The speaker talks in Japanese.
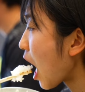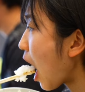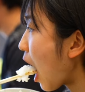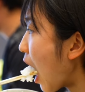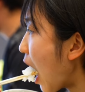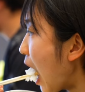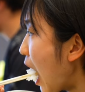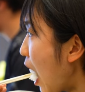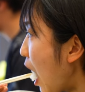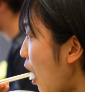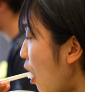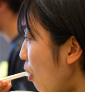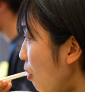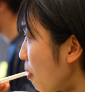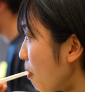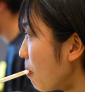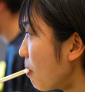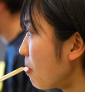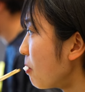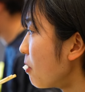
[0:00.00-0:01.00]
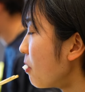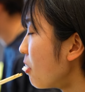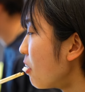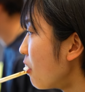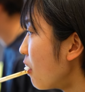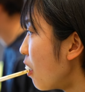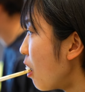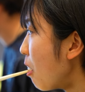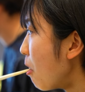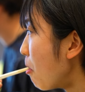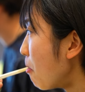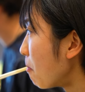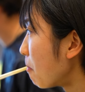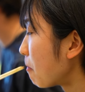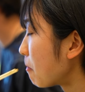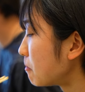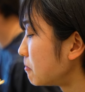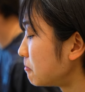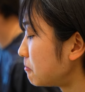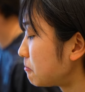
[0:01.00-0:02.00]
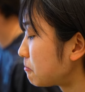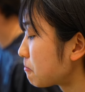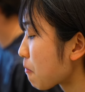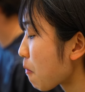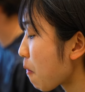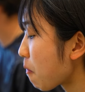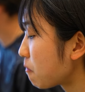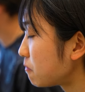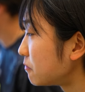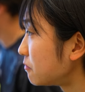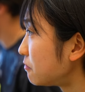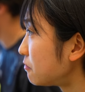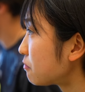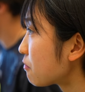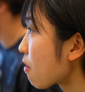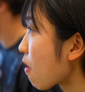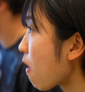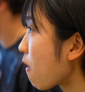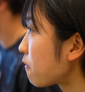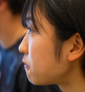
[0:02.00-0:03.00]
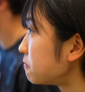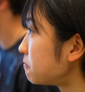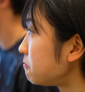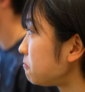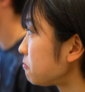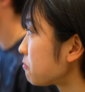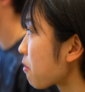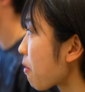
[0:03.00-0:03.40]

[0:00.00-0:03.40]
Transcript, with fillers: 身ともに成長過程の選手も多いのであのとて